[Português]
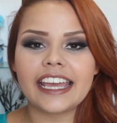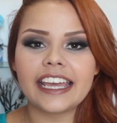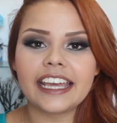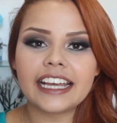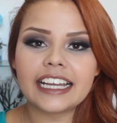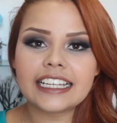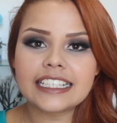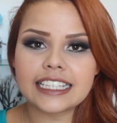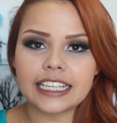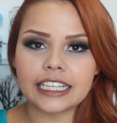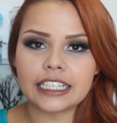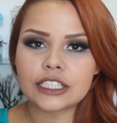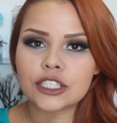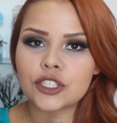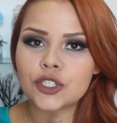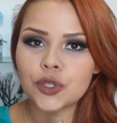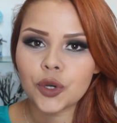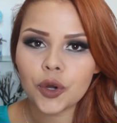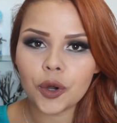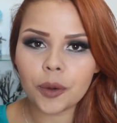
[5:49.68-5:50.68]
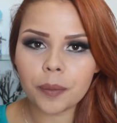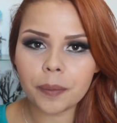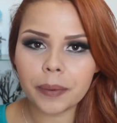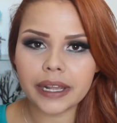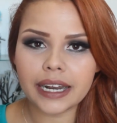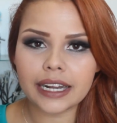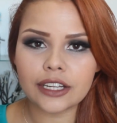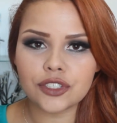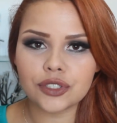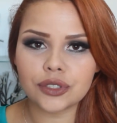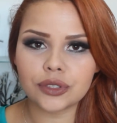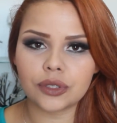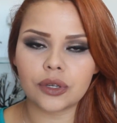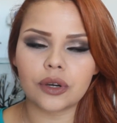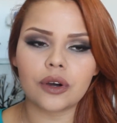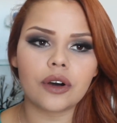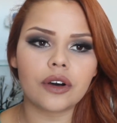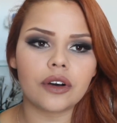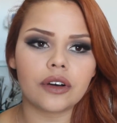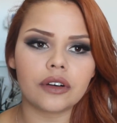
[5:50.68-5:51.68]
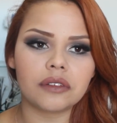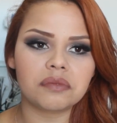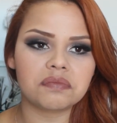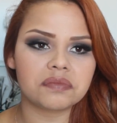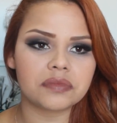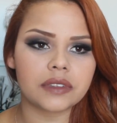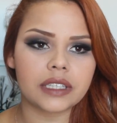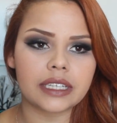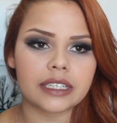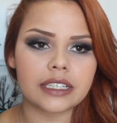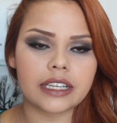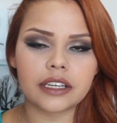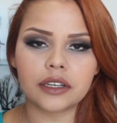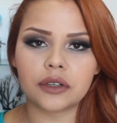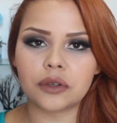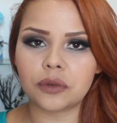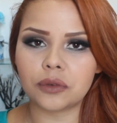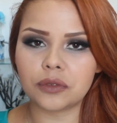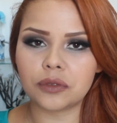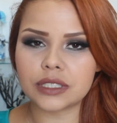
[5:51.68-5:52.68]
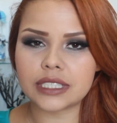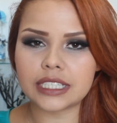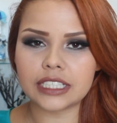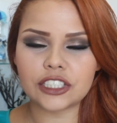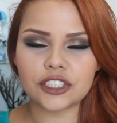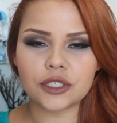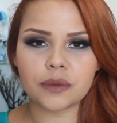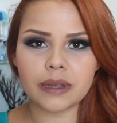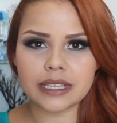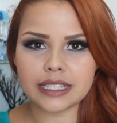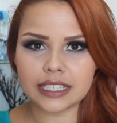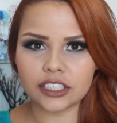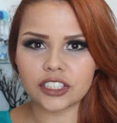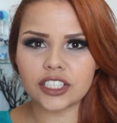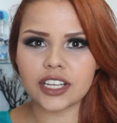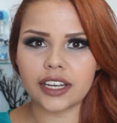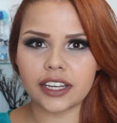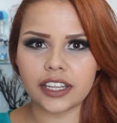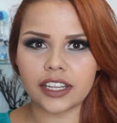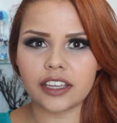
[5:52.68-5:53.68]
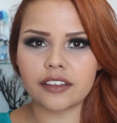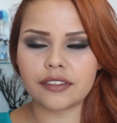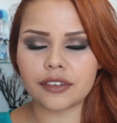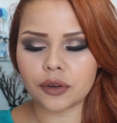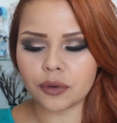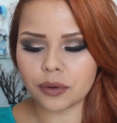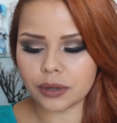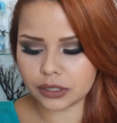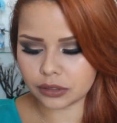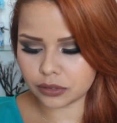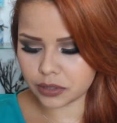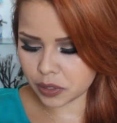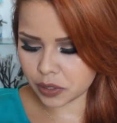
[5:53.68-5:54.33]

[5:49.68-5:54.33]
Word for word: e assim, super ajudou. Eu senti bastante alívio quando